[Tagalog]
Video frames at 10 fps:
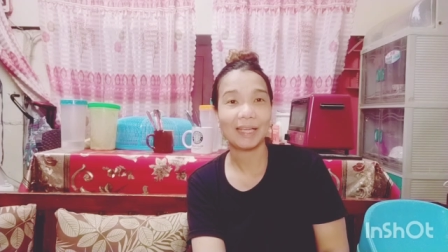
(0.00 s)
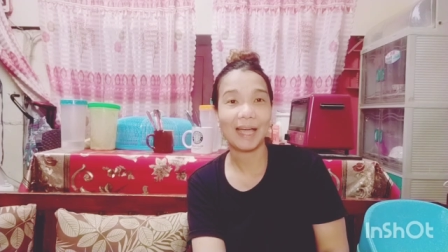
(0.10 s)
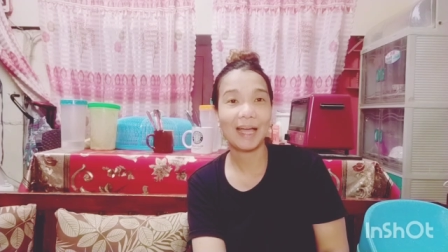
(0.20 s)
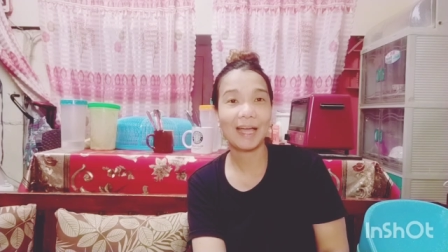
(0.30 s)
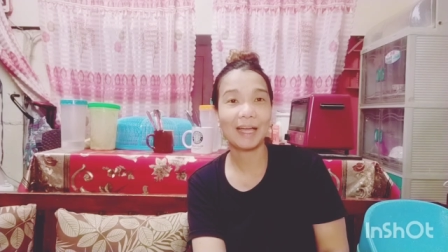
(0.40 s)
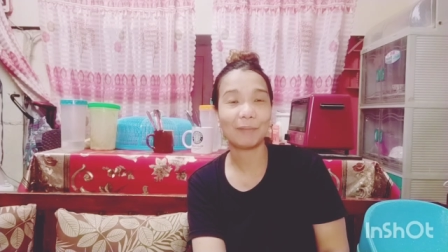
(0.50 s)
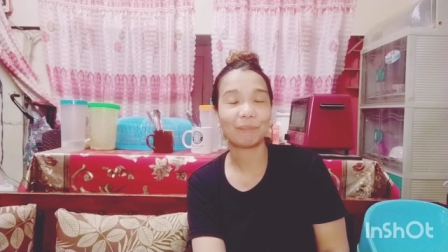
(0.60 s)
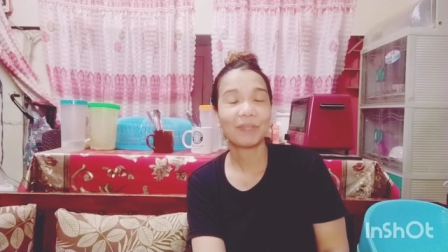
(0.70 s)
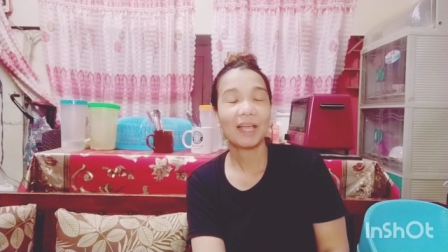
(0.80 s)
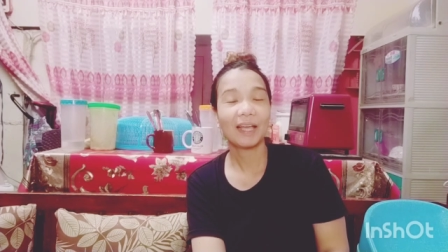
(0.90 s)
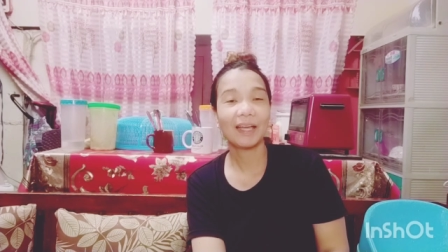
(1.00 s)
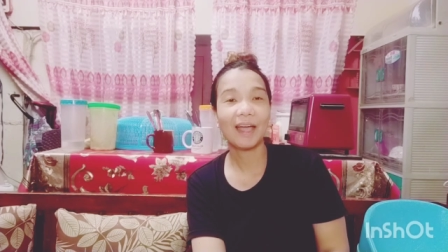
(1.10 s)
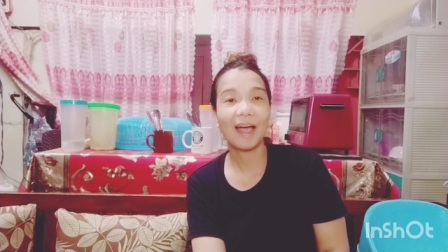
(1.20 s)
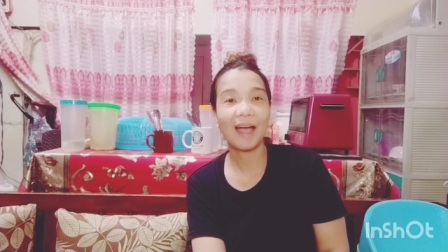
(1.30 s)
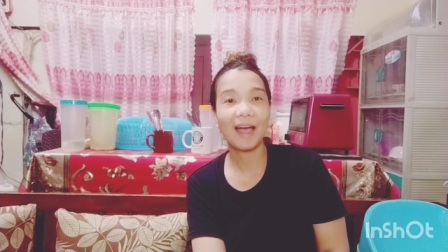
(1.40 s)
Yan.
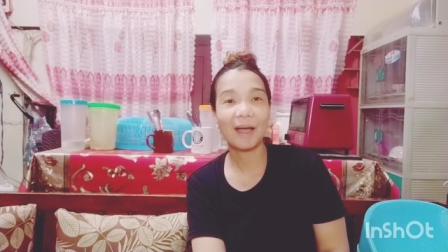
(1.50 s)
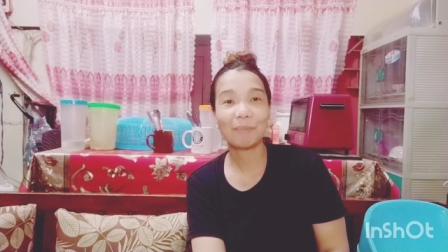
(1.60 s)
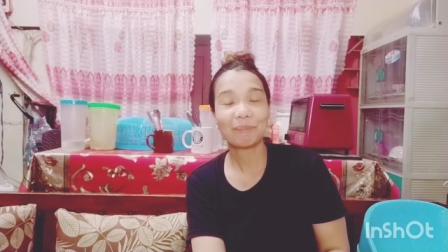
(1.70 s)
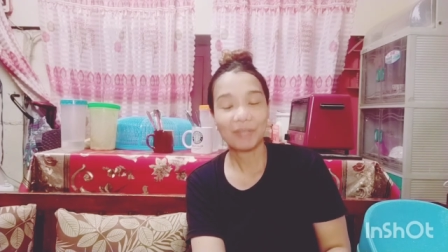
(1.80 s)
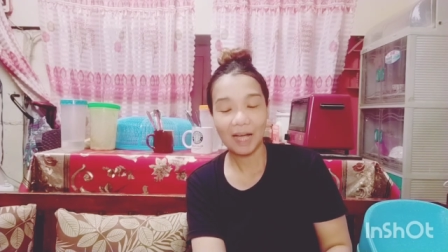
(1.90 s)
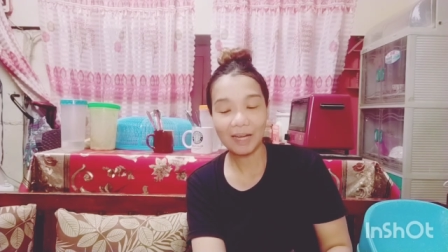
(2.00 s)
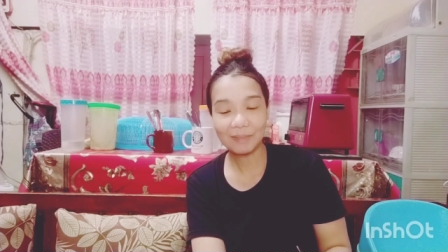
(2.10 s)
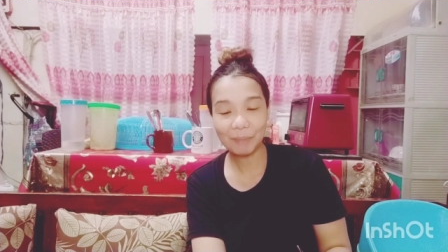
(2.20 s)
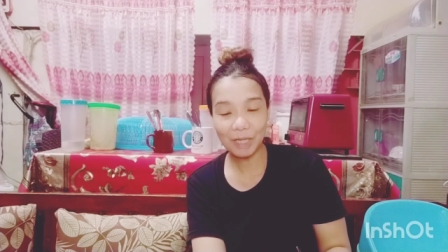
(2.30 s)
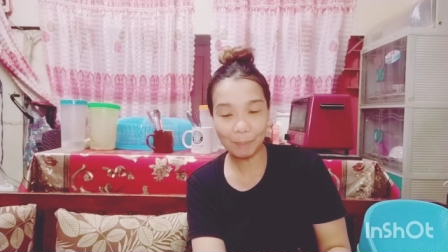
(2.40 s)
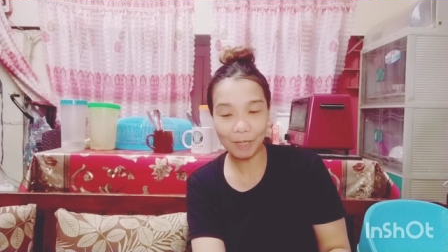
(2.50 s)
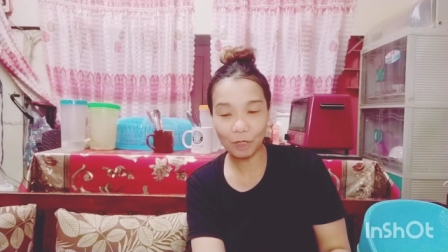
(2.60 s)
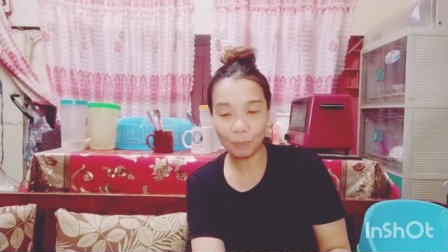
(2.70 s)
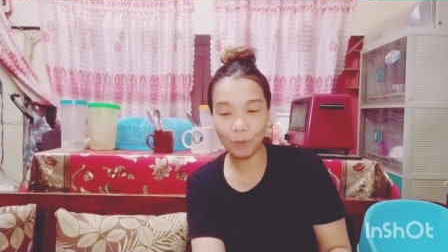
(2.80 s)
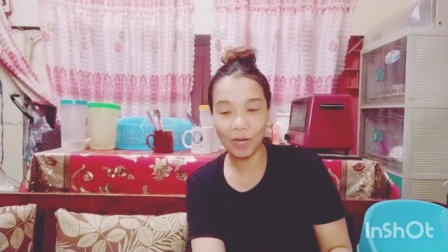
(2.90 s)
Kaya, ah, ah, ah, ang binibili
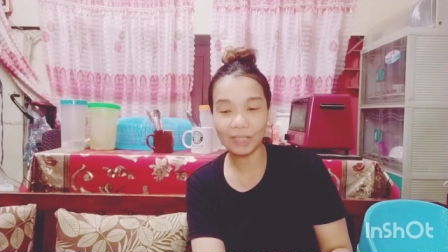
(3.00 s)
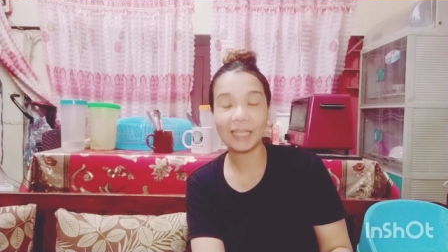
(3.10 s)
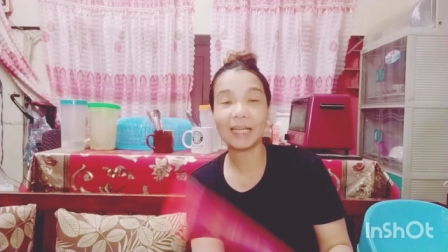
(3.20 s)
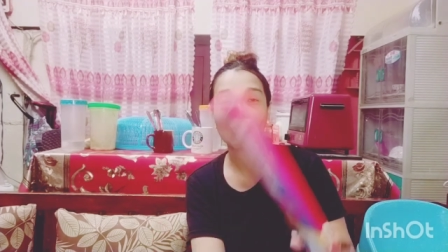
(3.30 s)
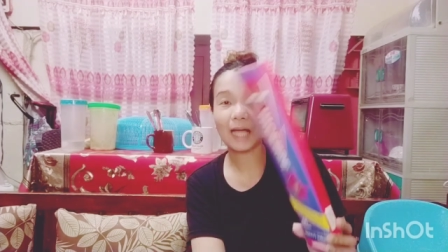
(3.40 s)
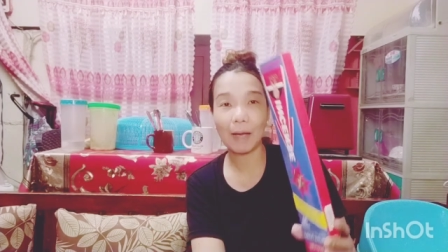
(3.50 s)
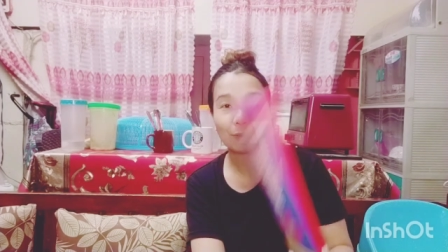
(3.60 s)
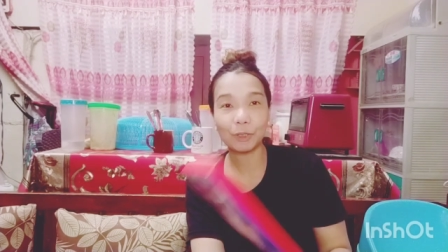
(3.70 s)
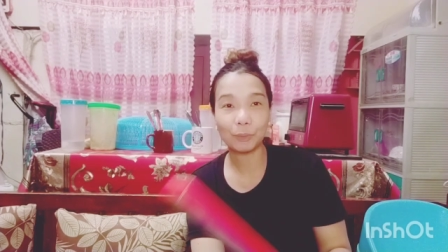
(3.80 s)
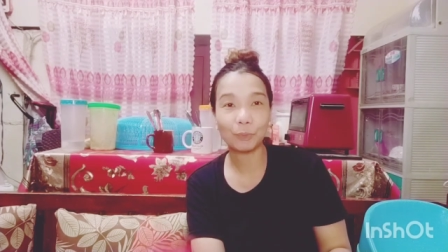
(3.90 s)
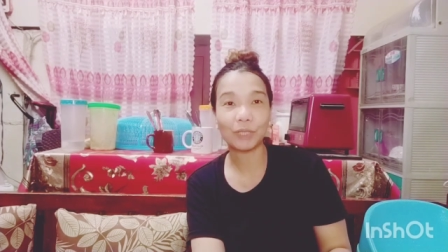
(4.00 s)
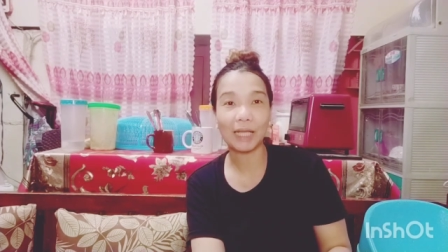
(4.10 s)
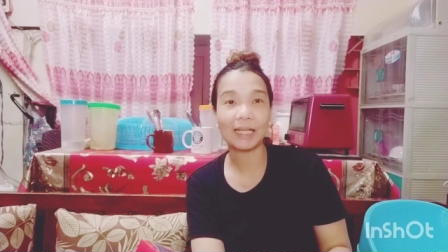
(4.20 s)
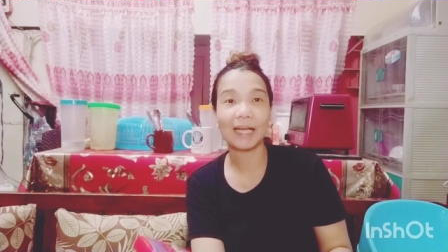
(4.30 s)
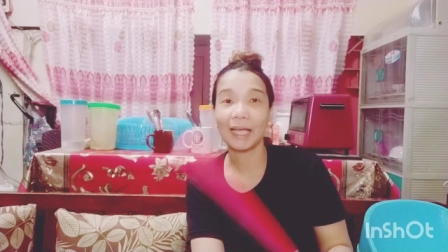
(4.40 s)
ko po at ginagamit ko po
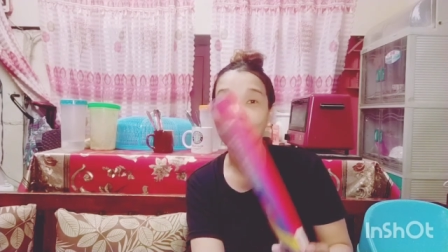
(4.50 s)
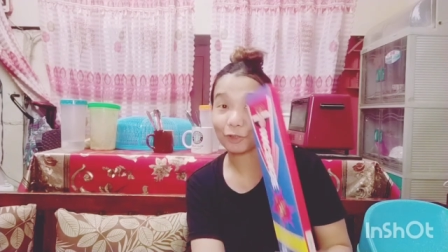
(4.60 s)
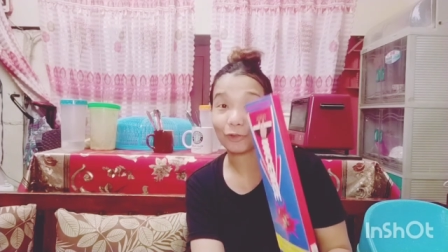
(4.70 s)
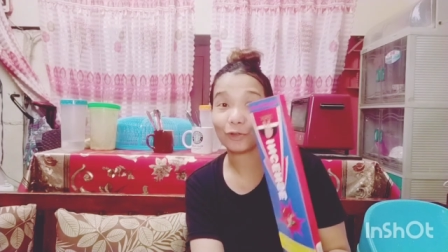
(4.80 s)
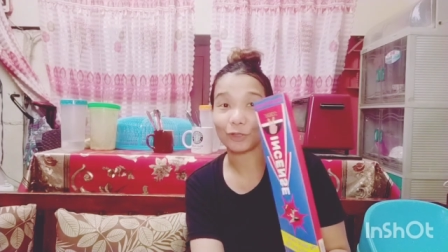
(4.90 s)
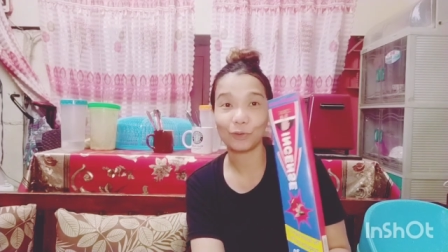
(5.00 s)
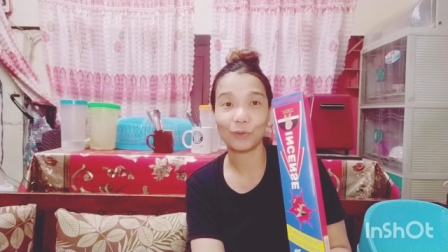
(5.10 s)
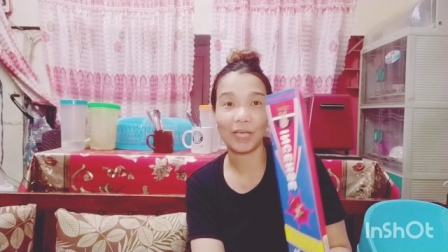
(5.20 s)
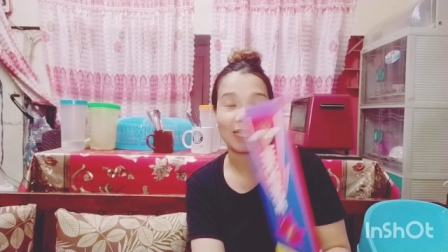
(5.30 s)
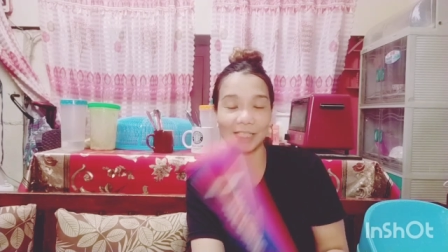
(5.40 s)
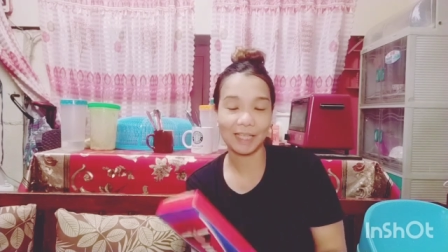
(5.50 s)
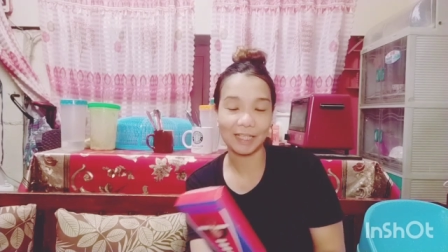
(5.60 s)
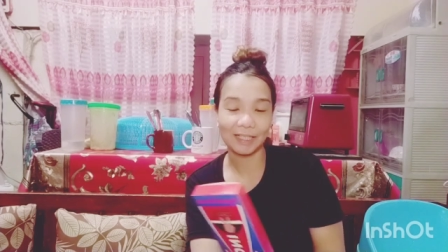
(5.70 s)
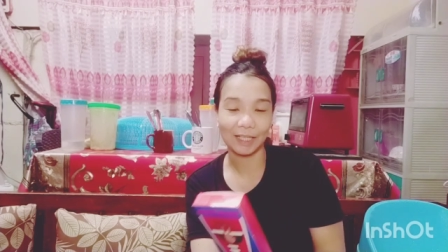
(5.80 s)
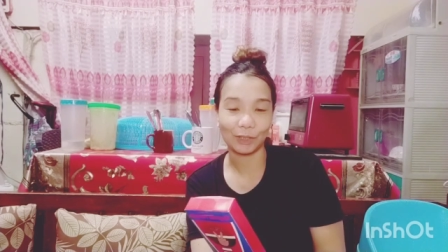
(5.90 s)
talaga ito, itong
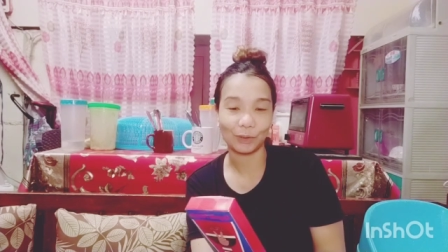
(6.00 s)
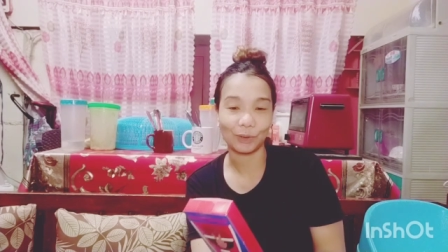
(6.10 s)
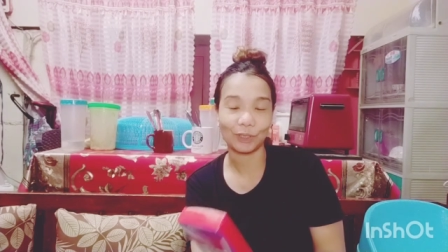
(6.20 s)
incense na to.